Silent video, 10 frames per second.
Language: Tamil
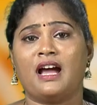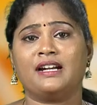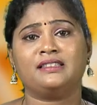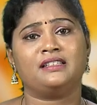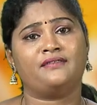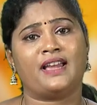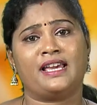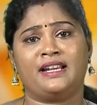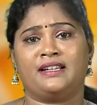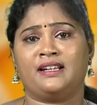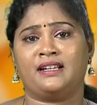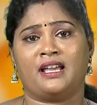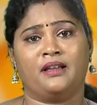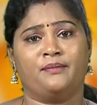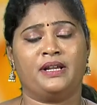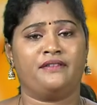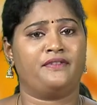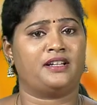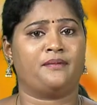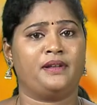அடுத்தது வேறு என்னென்ன
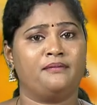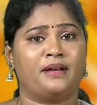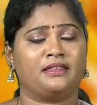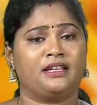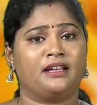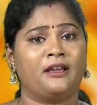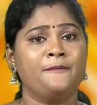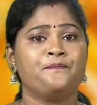பெனிஃபிட் அப்படின்னு பார்த்தீங்கன்னா